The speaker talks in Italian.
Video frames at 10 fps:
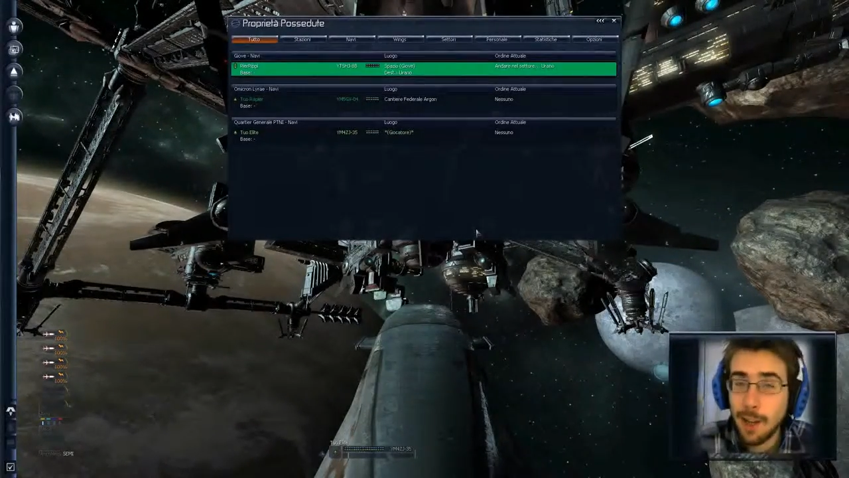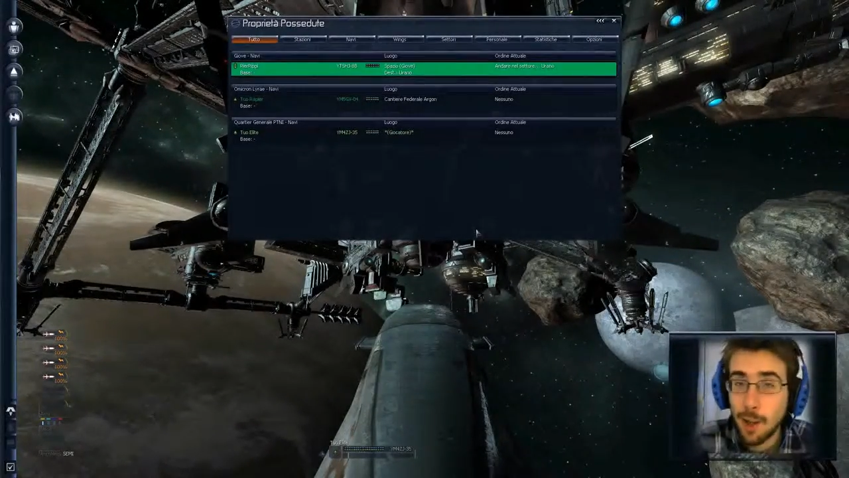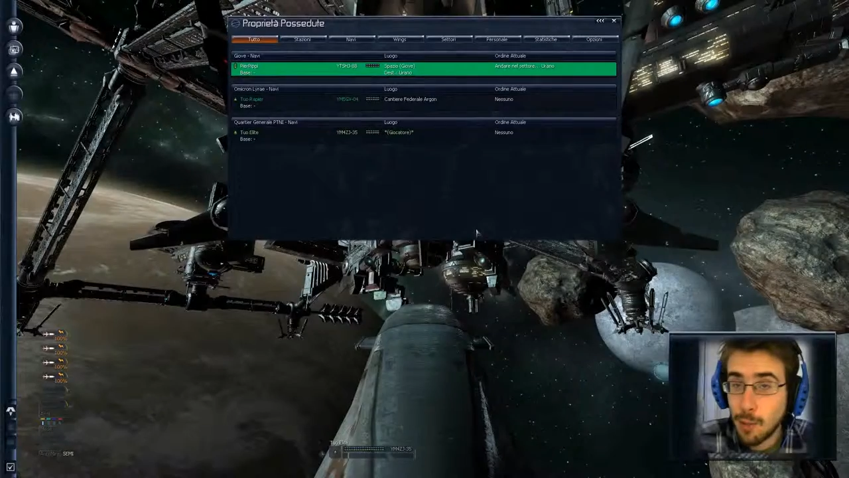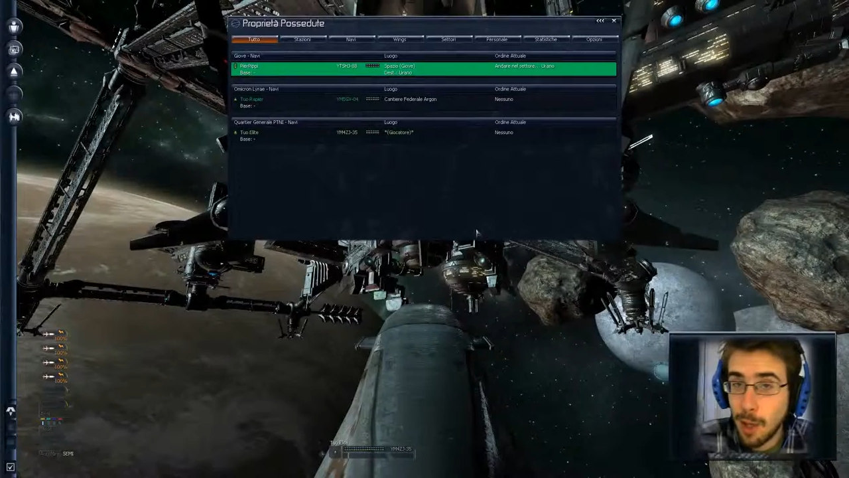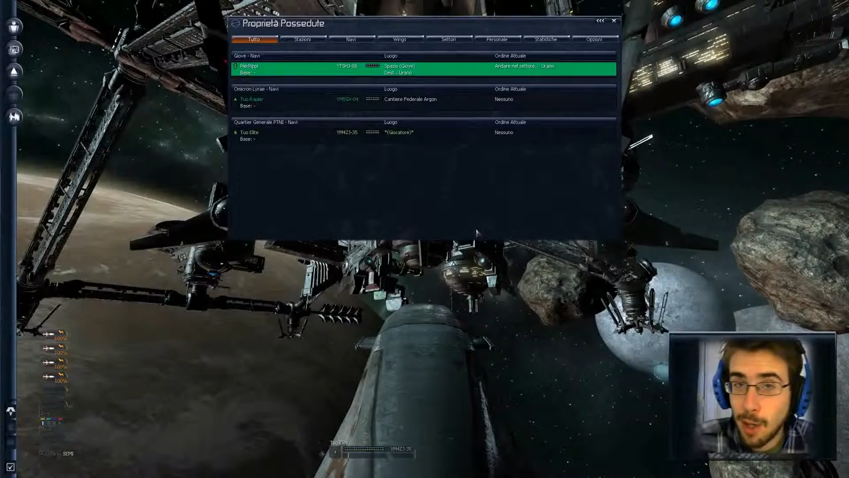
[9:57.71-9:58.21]
Io
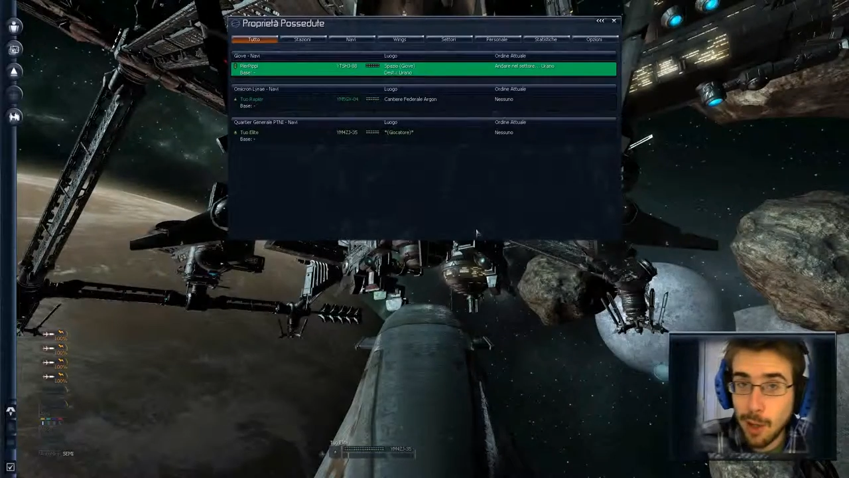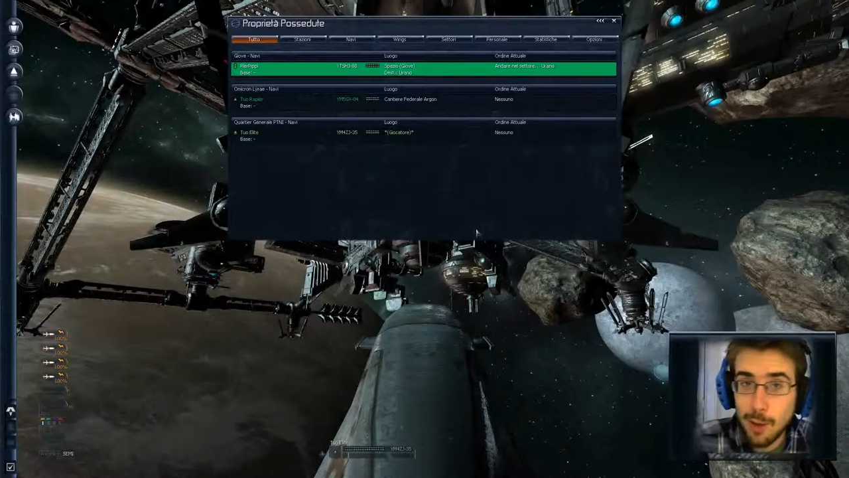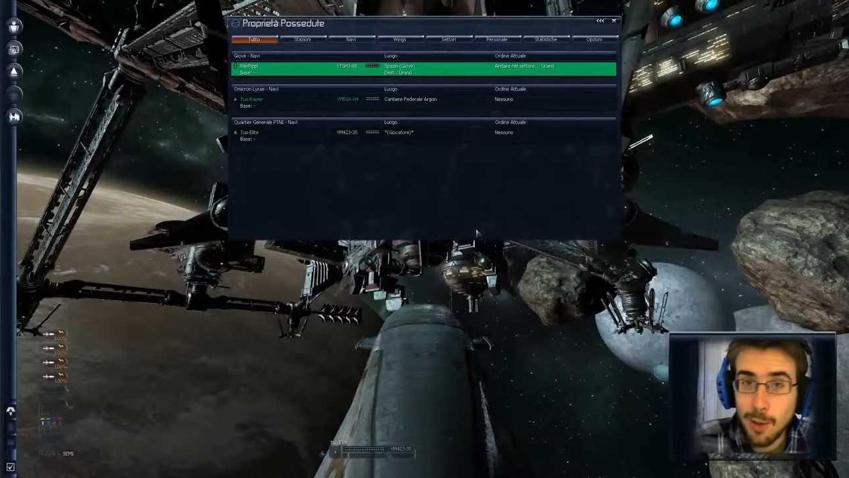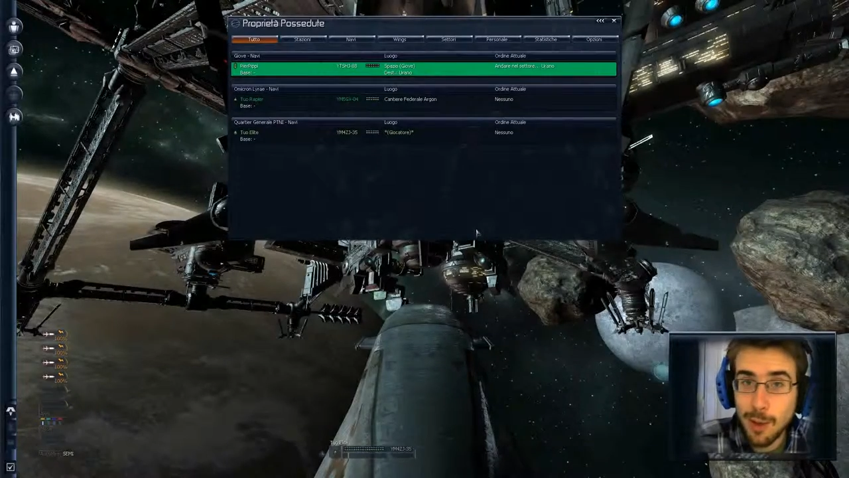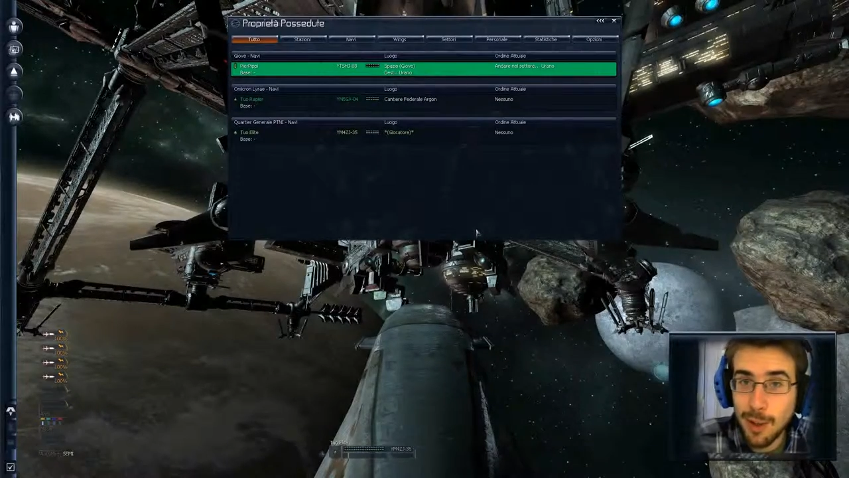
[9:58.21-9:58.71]
spero che
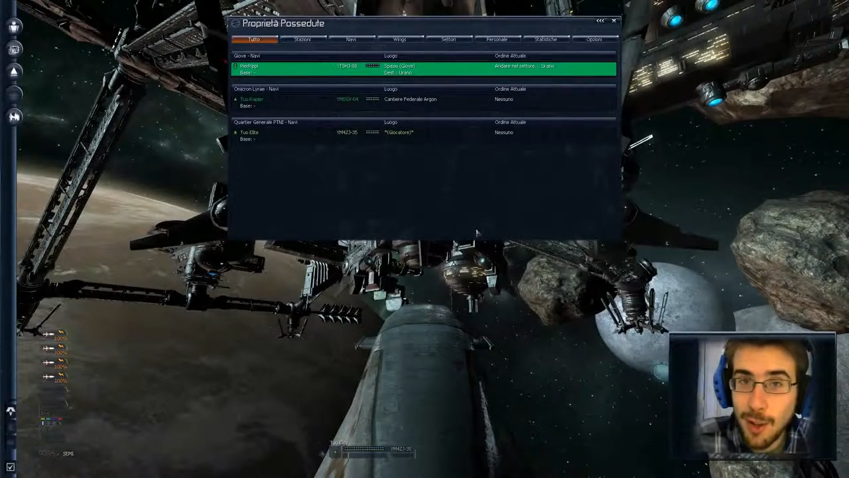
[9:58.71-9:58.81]
tu non ti